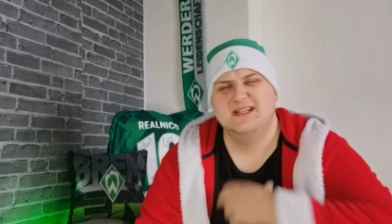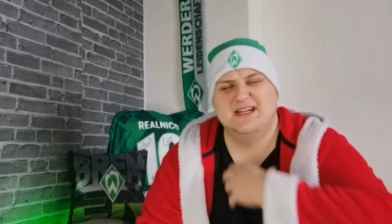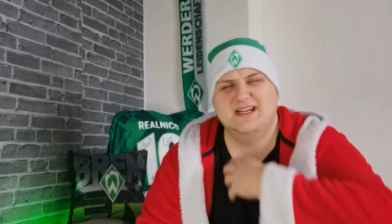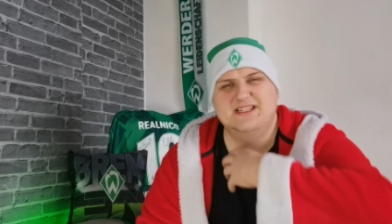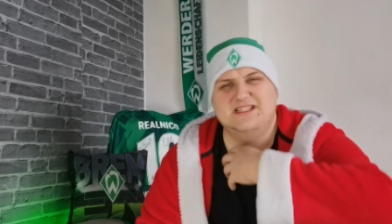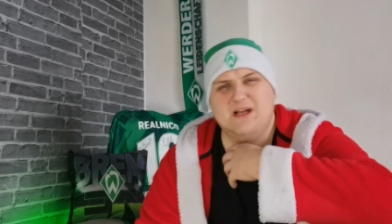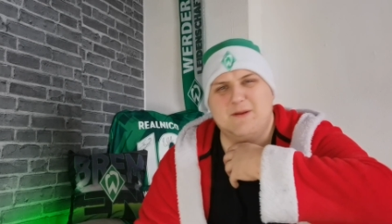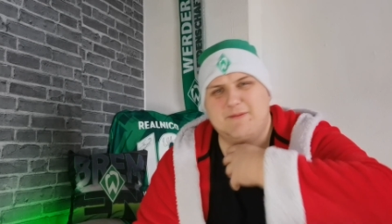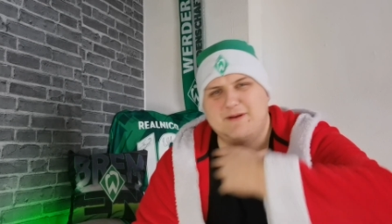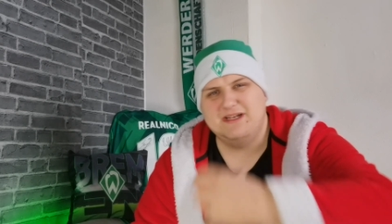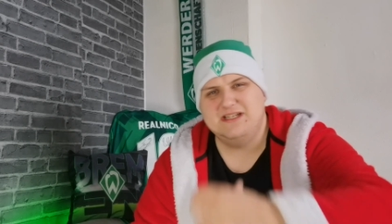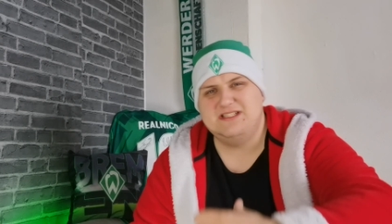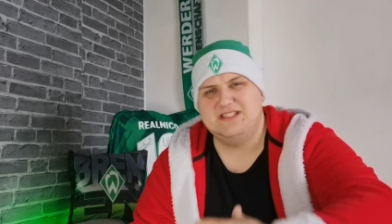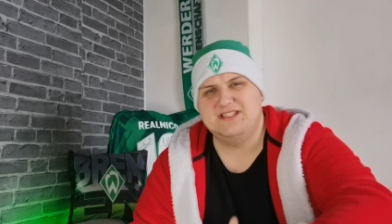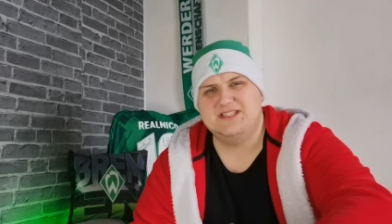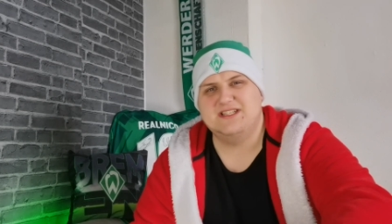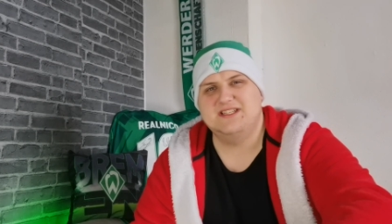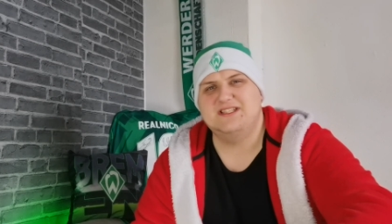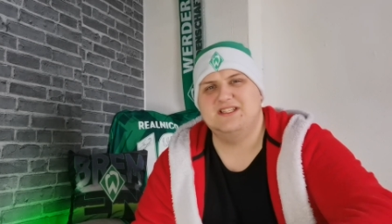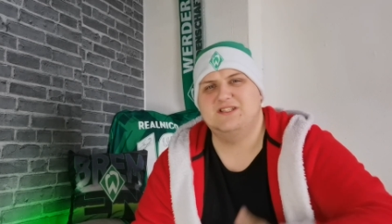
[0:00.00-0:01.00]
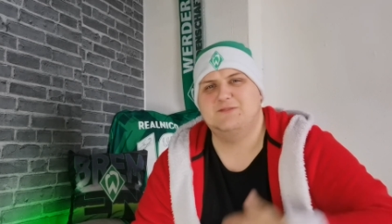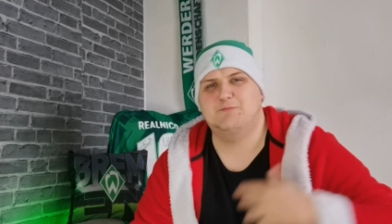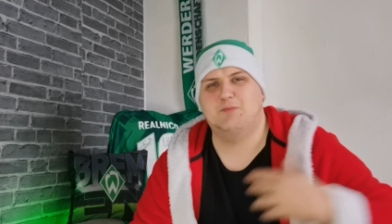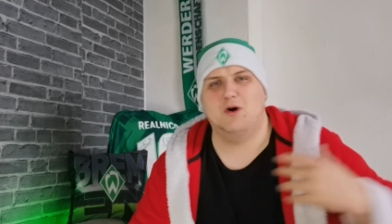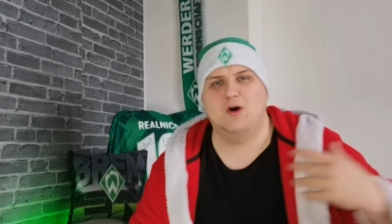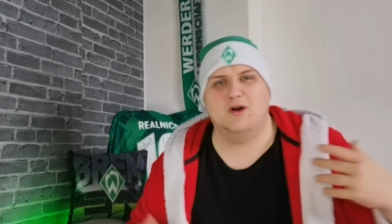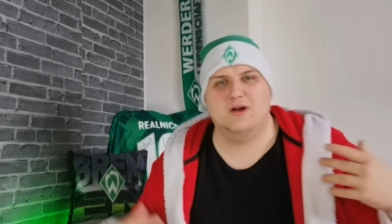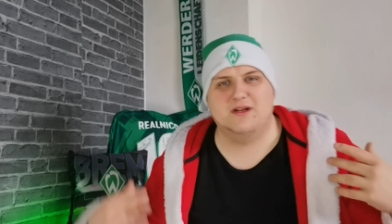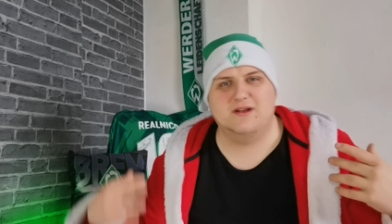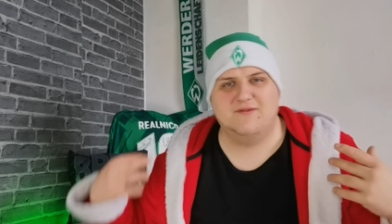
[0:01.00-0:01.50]
Ich habe richtig, richtig
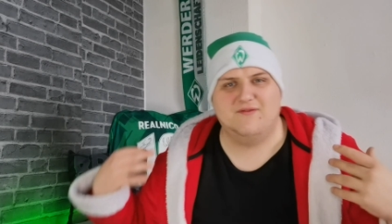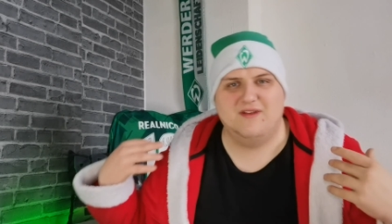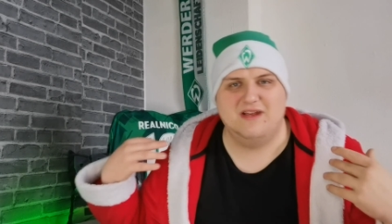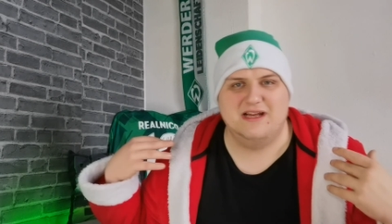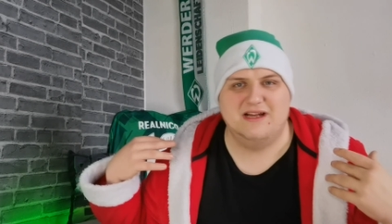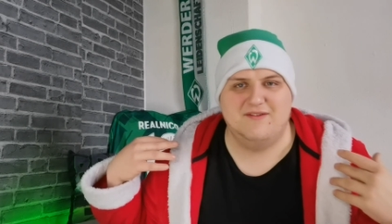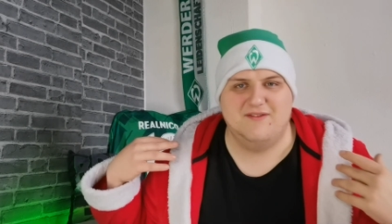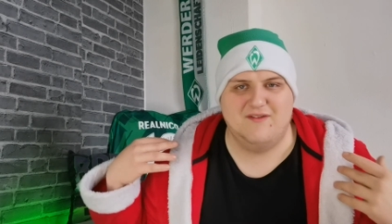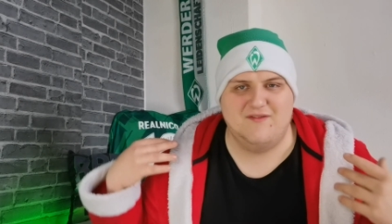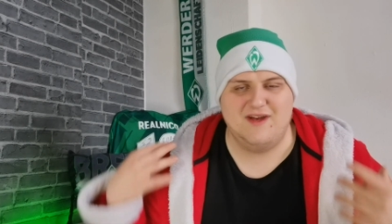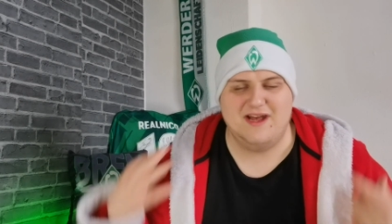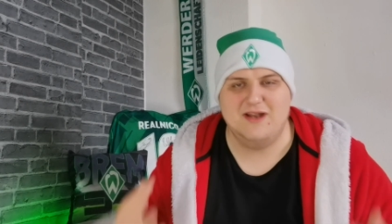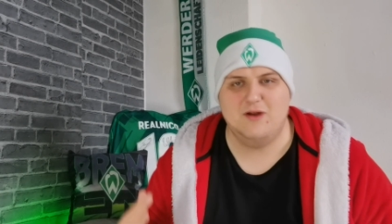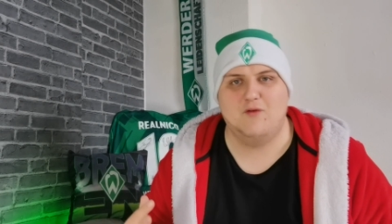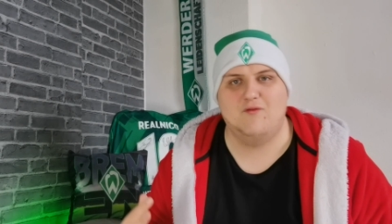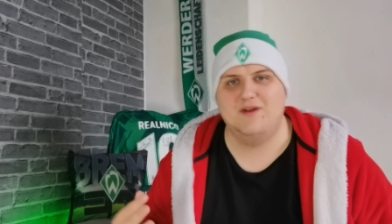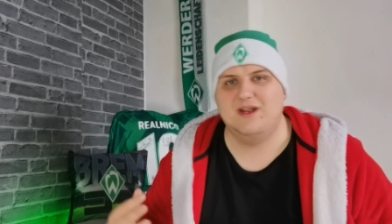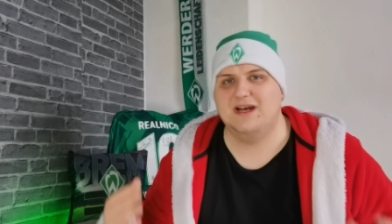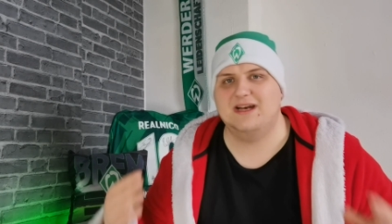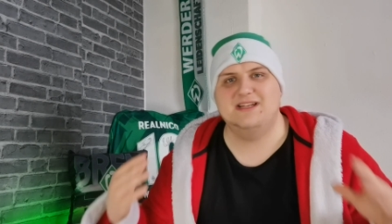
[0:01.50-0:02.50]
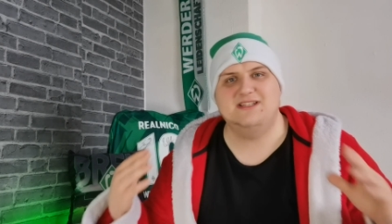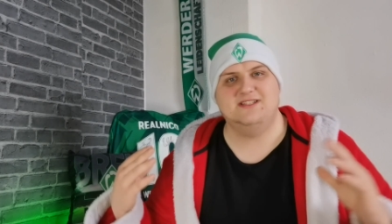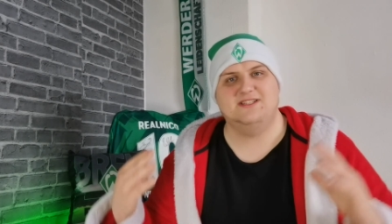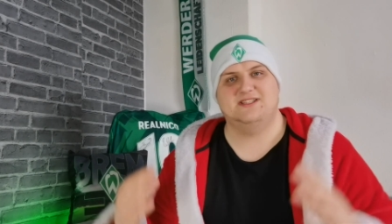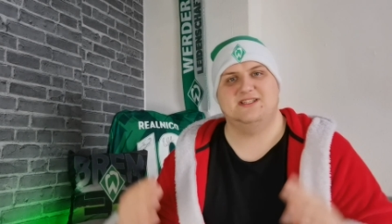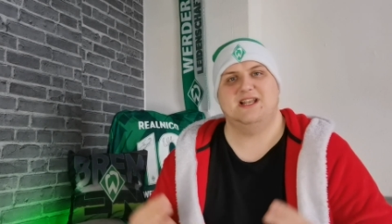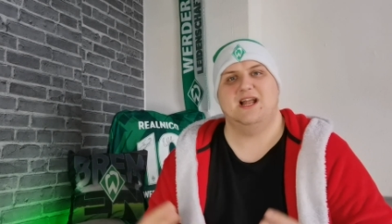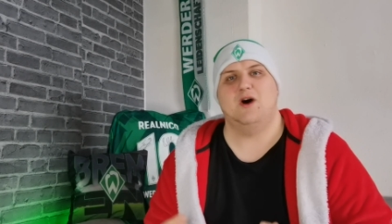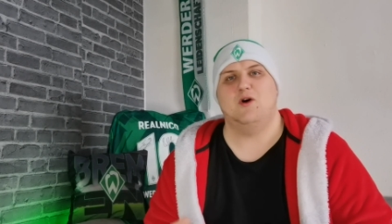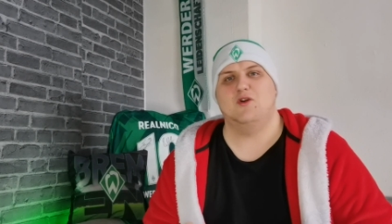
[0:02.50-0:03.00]
Bock. Wir, wir werden auch wieder
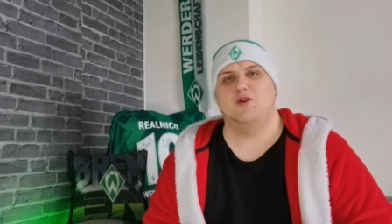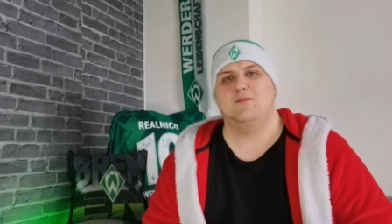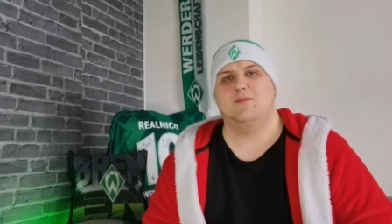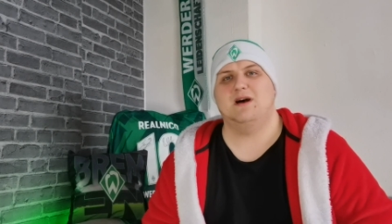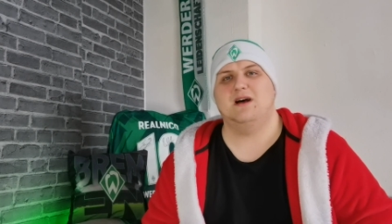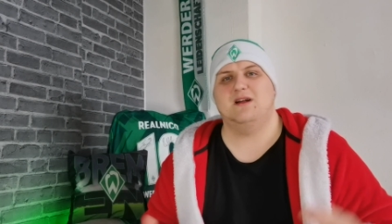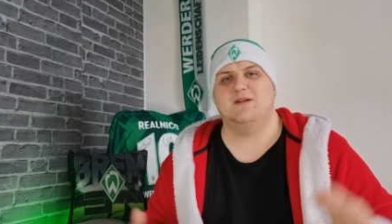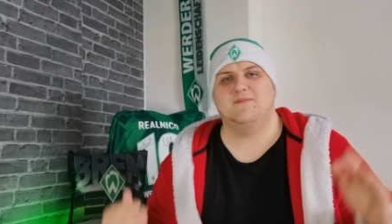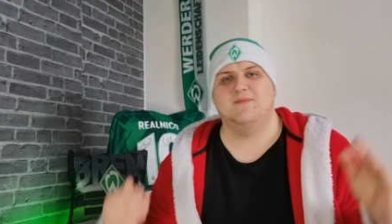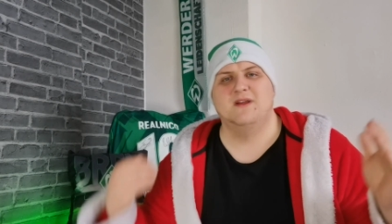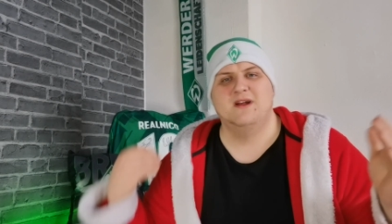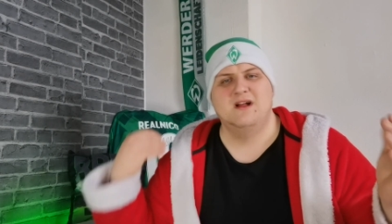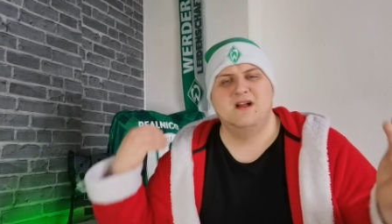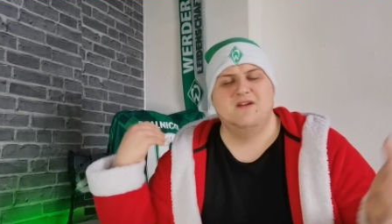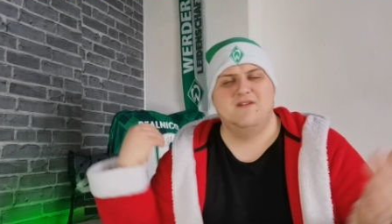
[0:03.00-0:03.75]
richtig Laune machen,